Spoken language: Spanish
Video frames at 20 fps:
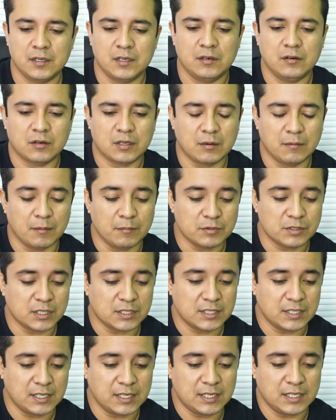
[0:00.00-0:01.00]
Lo que vamos a
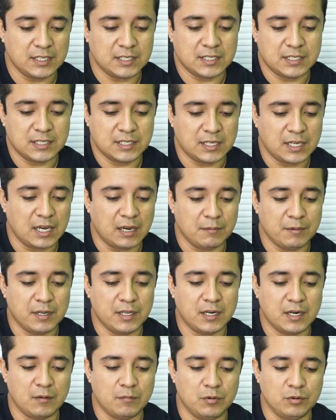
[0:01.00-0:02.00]
hacer es abrir el